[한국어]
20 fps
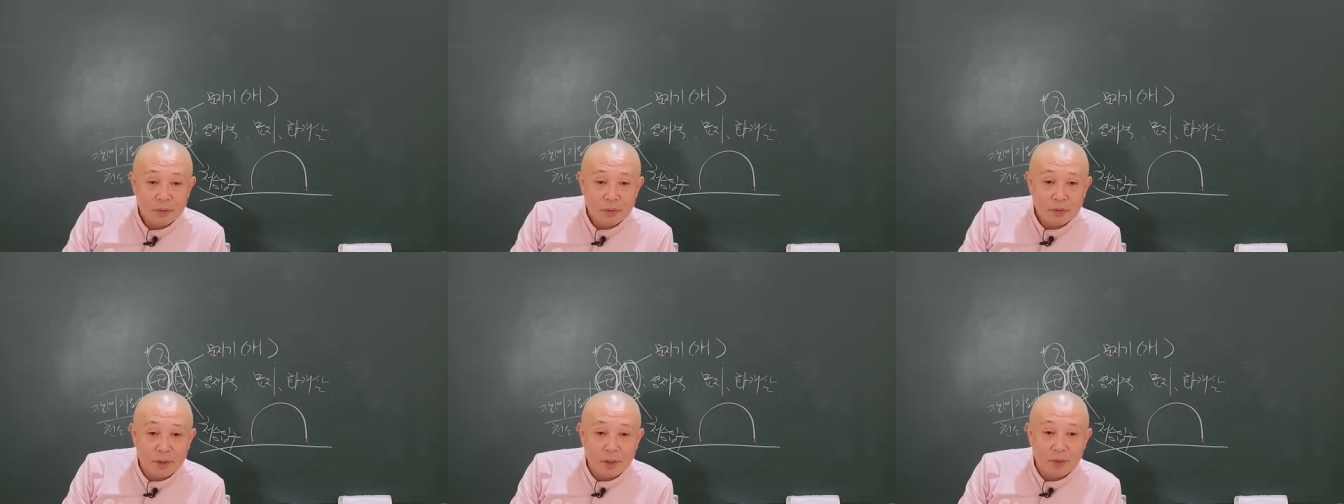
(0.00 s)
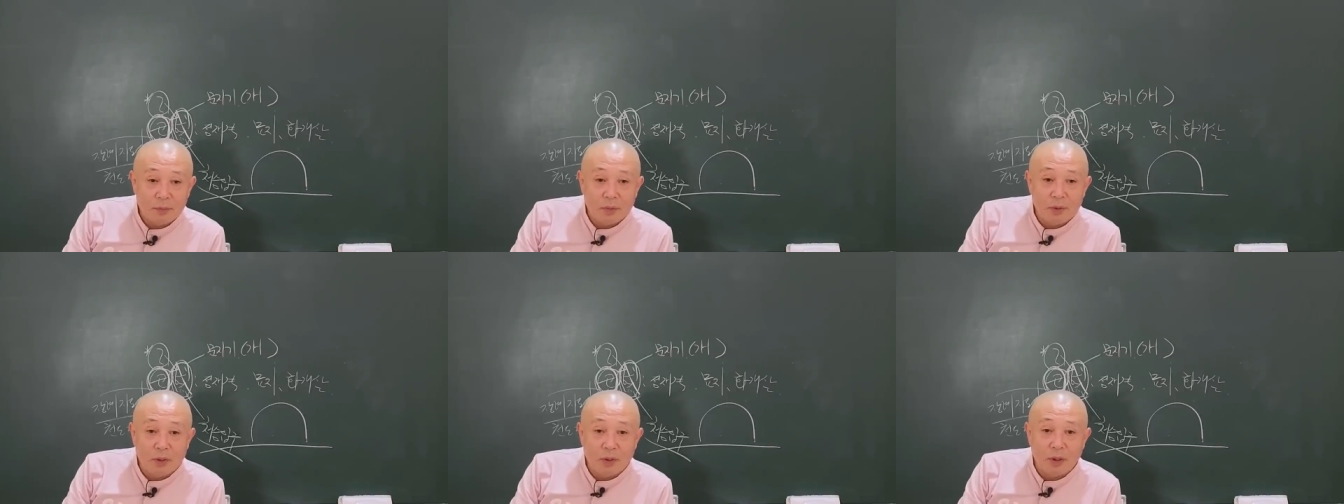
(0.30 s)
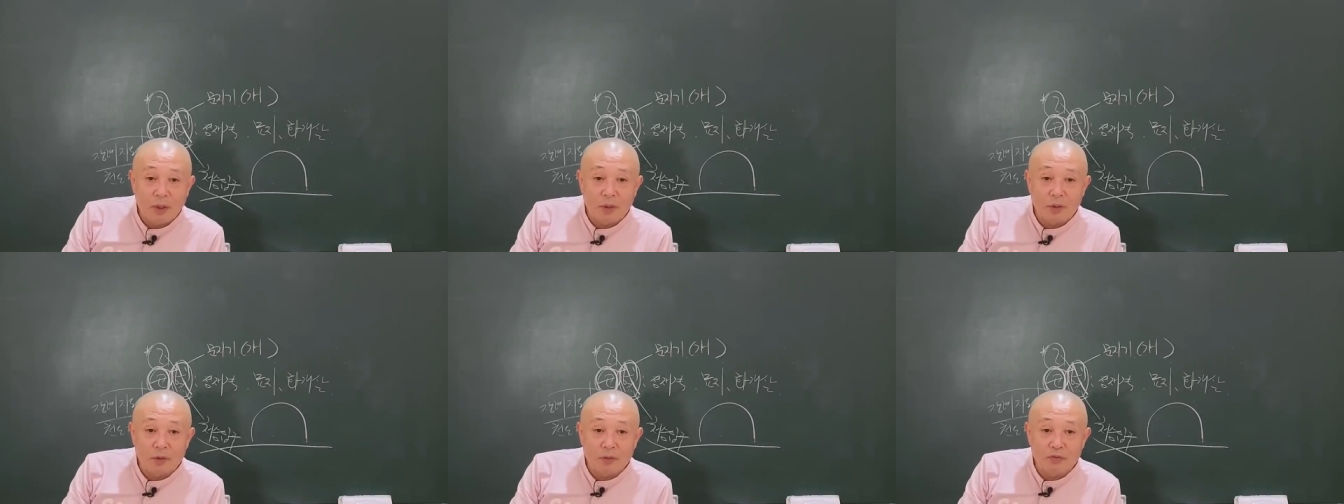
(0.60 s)
그 다음에
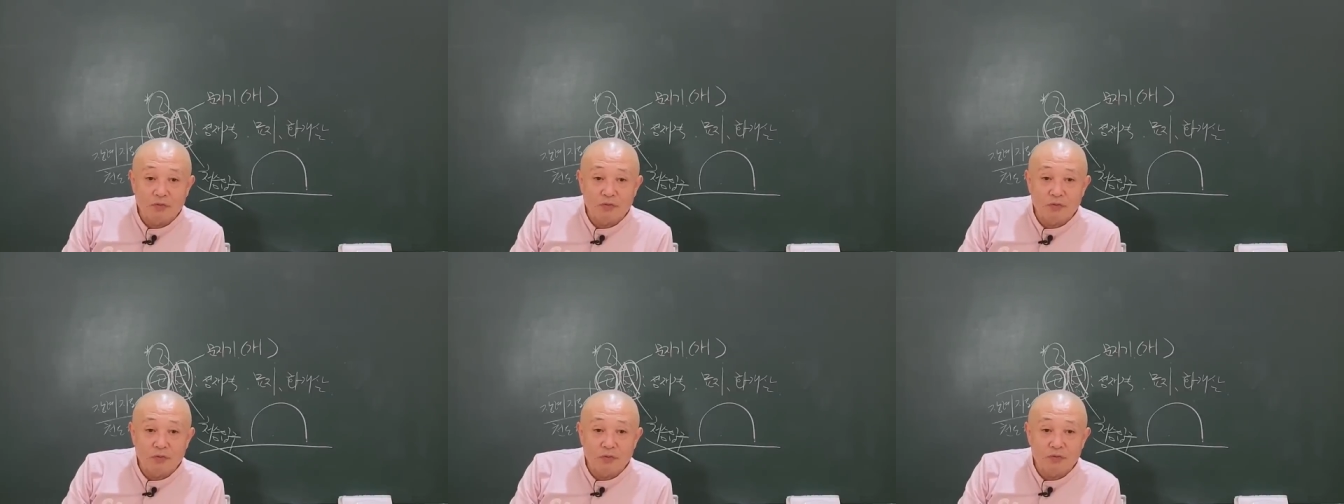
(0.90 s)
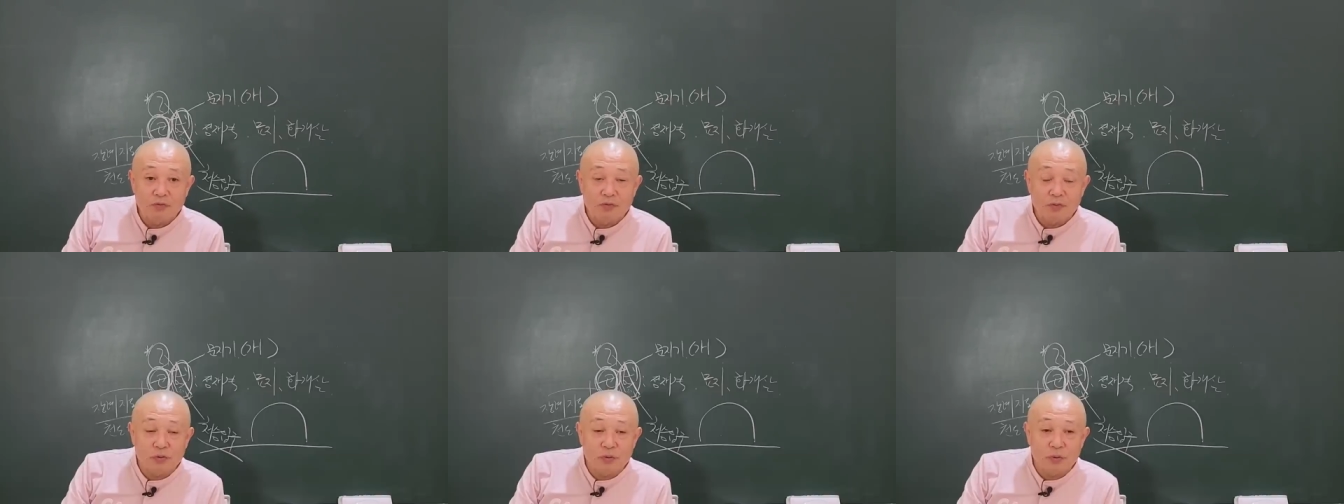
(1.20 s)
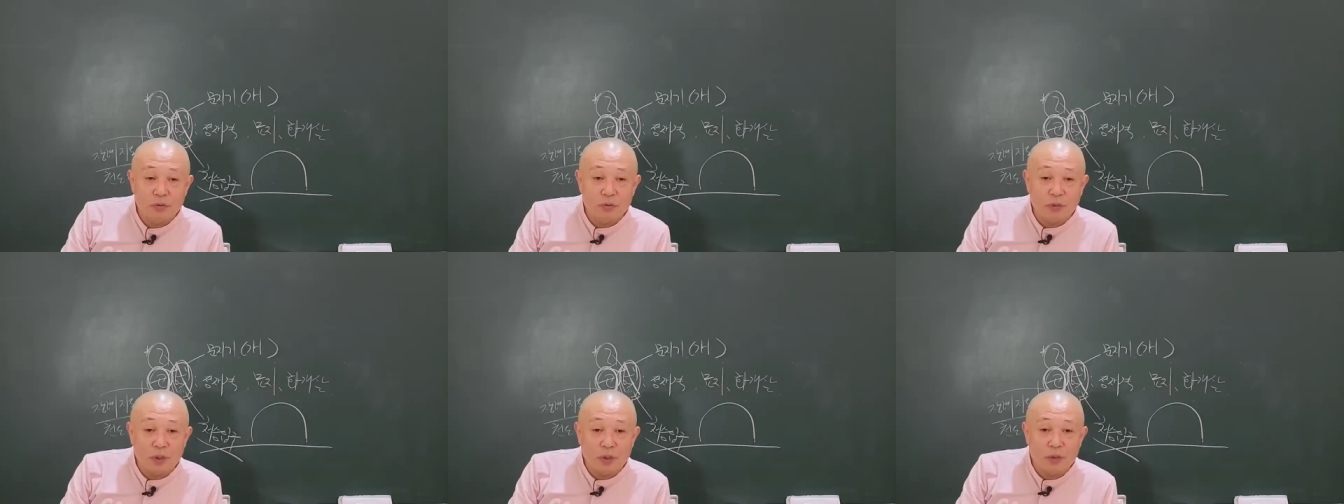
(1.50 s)
뭔가를 주,
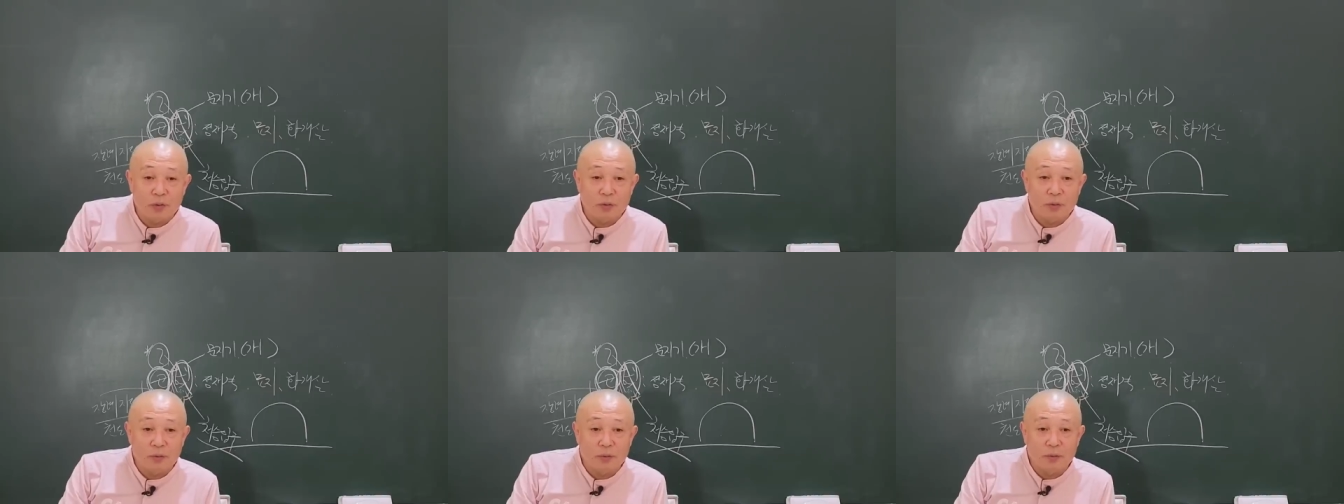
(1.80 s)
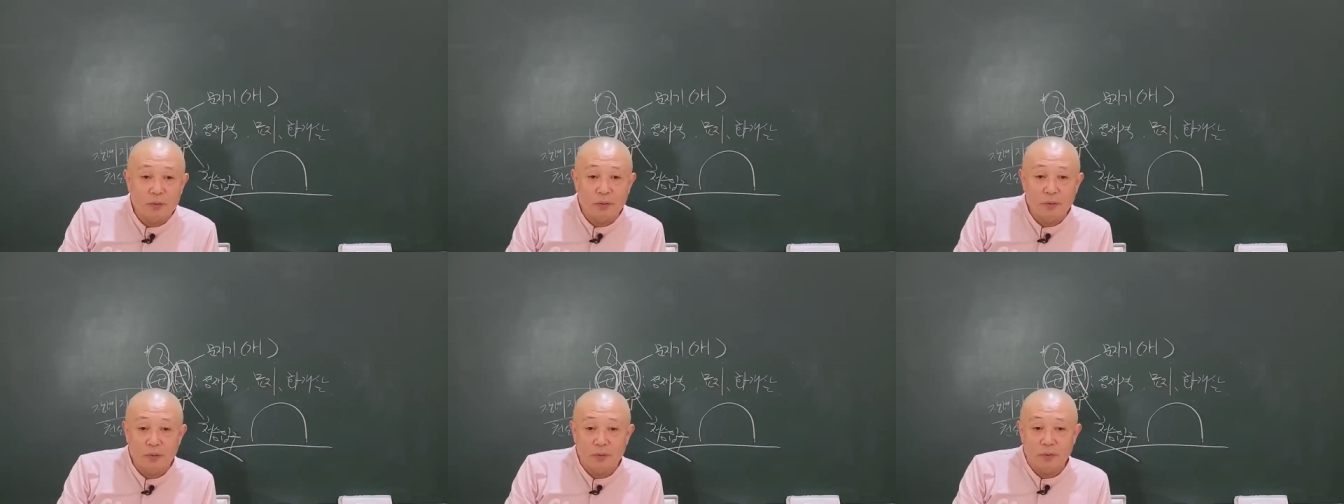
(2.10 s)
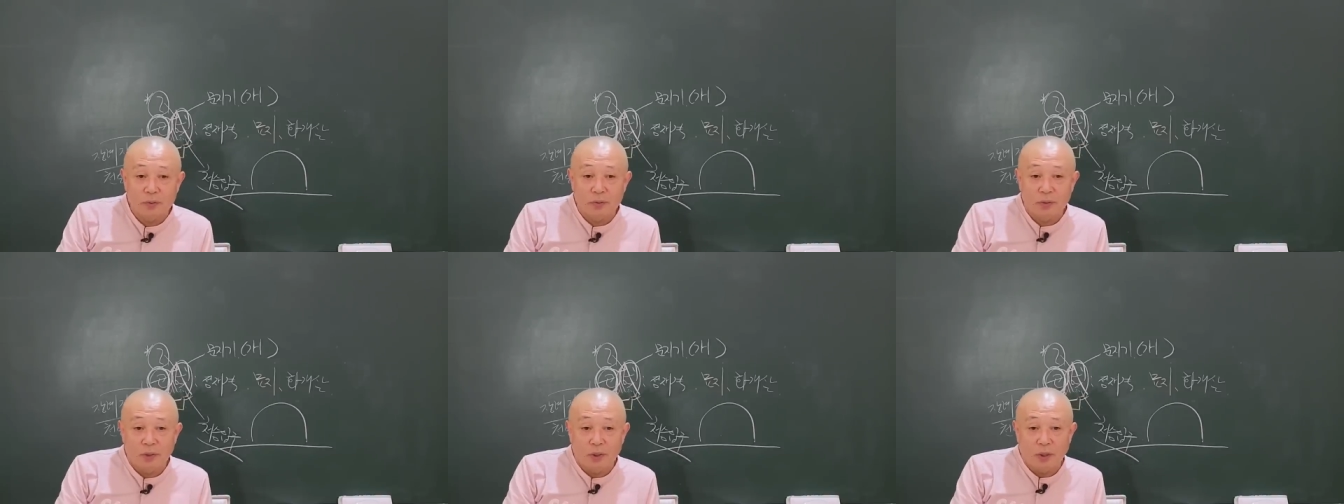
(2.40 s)
죽이고 살리고 하는
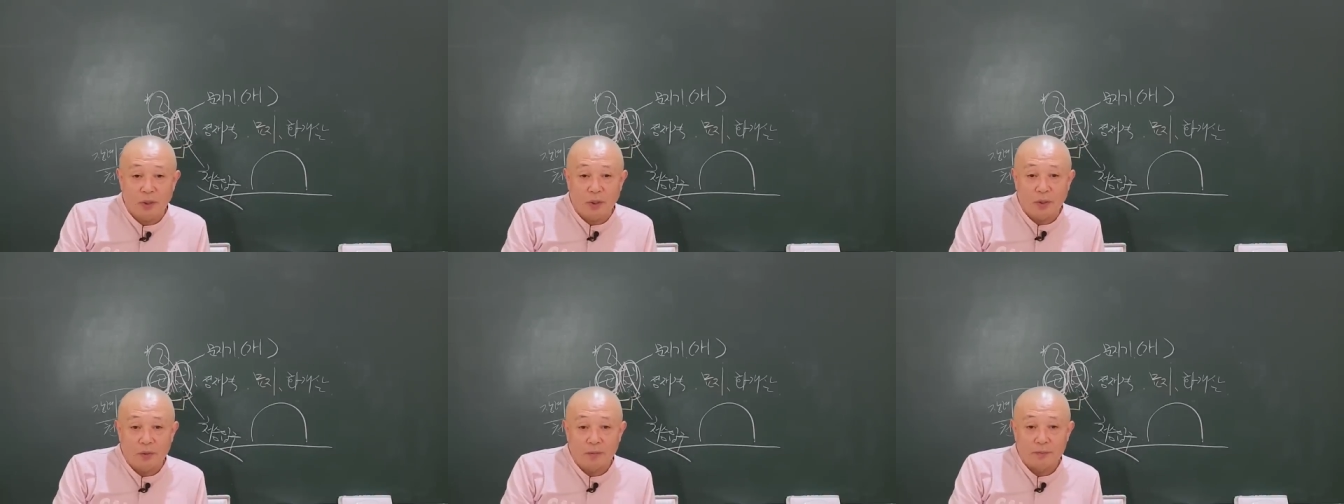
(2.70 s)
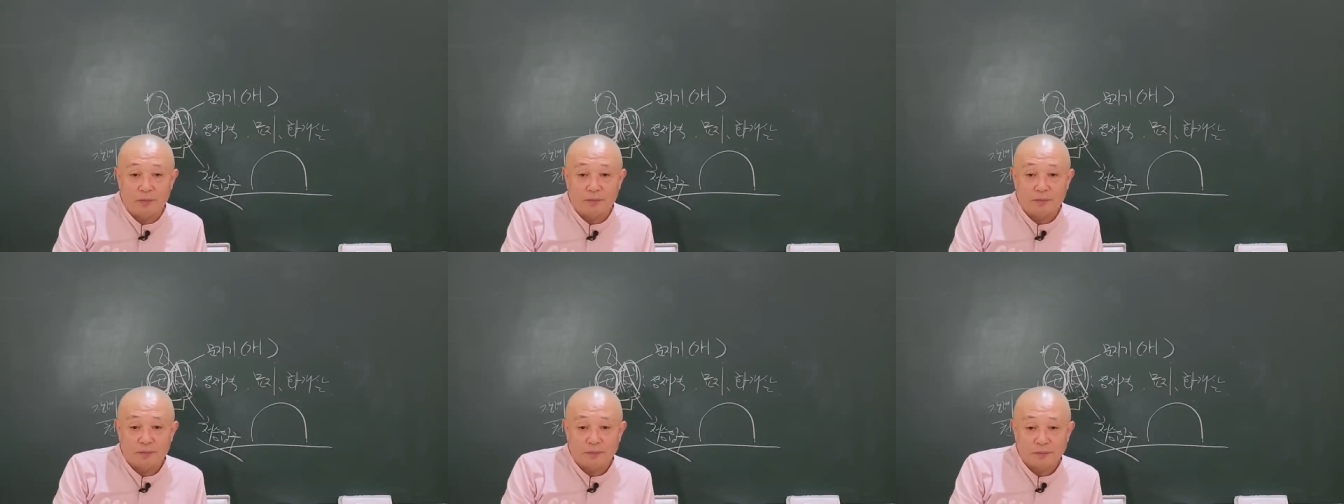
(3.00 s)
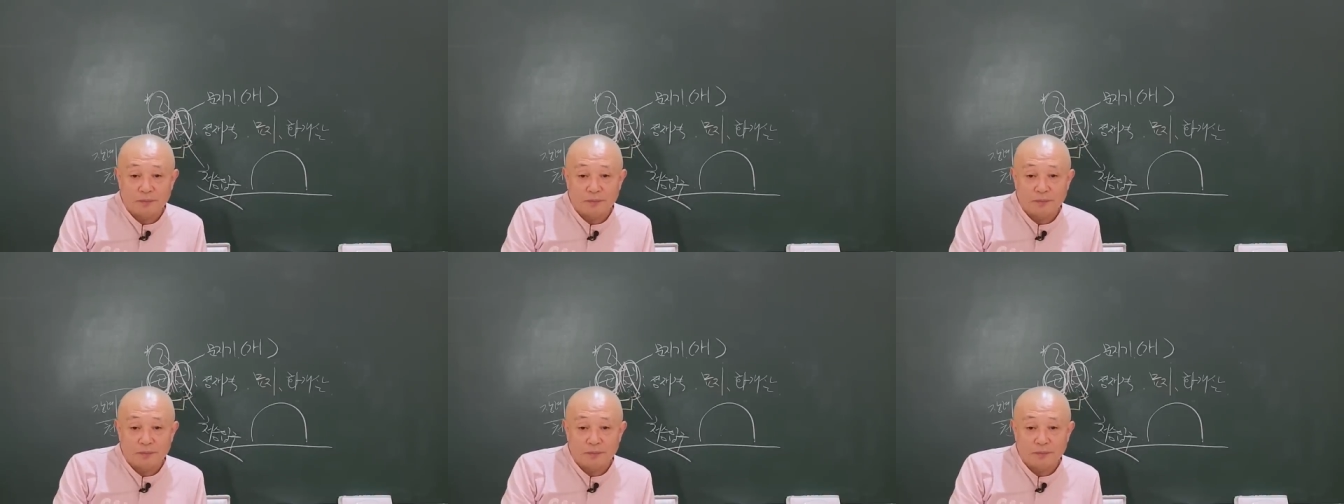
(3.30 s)
거니까